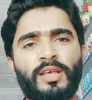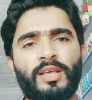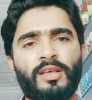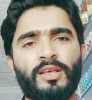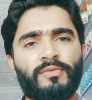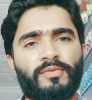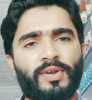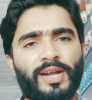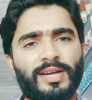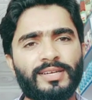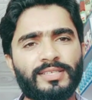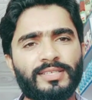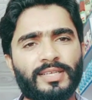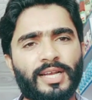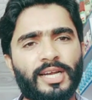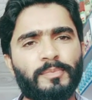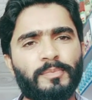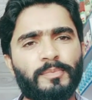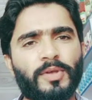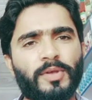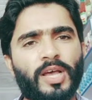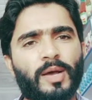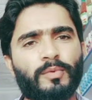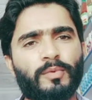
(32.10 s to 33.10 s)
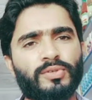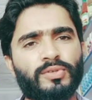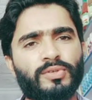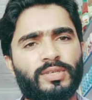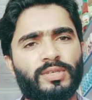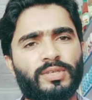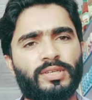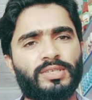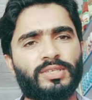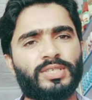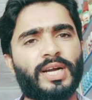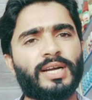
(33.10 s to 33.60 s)
फ्रंट साइड पे आपको
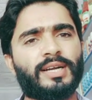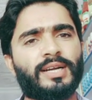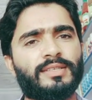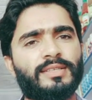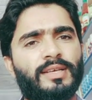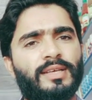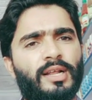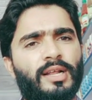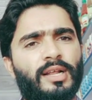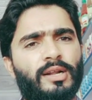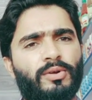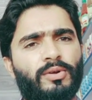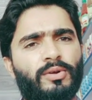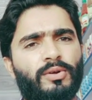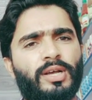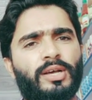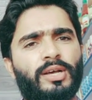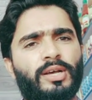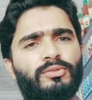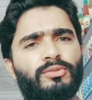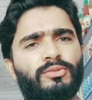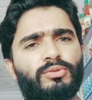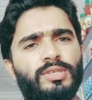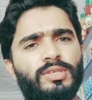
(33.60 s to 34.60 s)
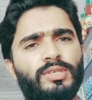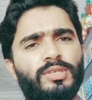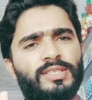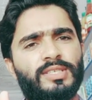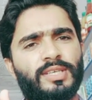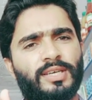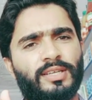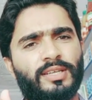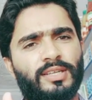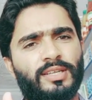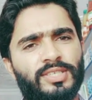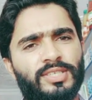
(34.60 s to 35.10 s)
स्क्रीनशॉट नज़र आ रहा होगा इस
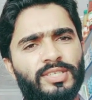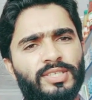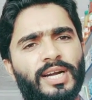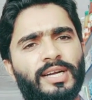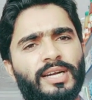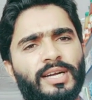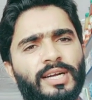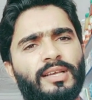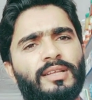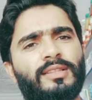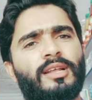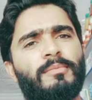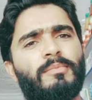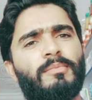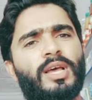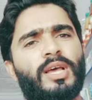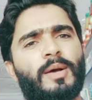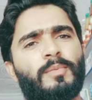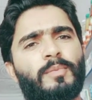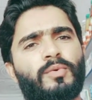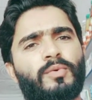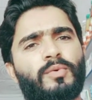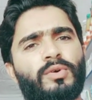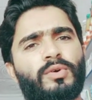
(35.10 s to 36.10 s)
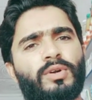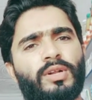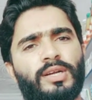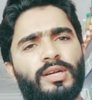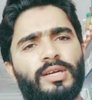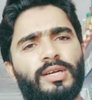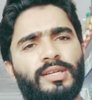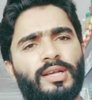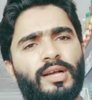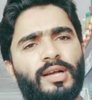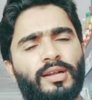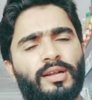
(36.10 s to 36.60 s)
स्क्रीनशॉट के अंदर मैं आपको
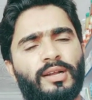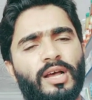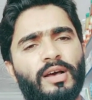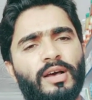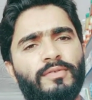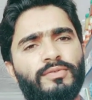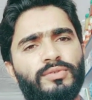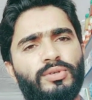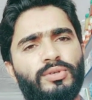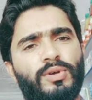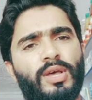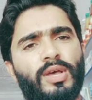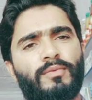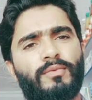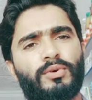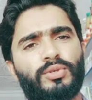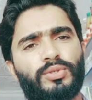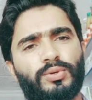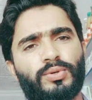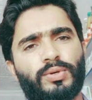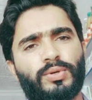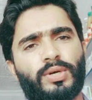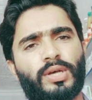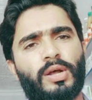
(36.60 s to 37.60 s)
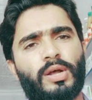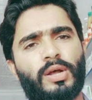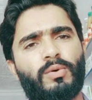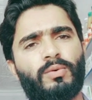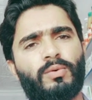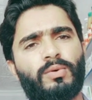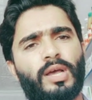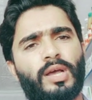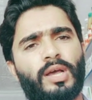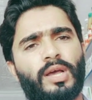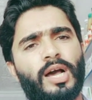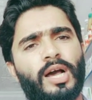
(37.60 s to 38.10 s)
ट्रेड का ग्राफ जो है वो शो
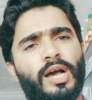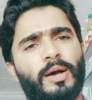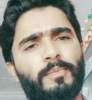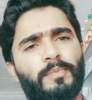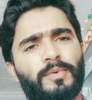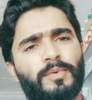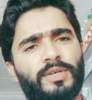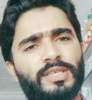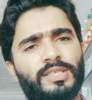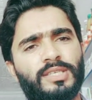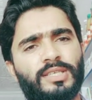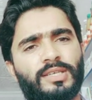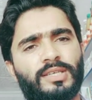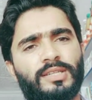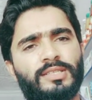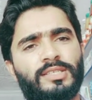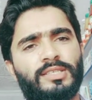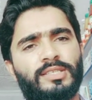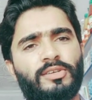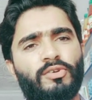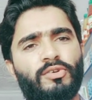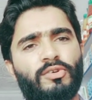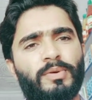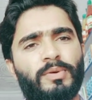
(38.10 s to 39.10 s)
कराऊँ कि आप किस करेंसी के ऊपर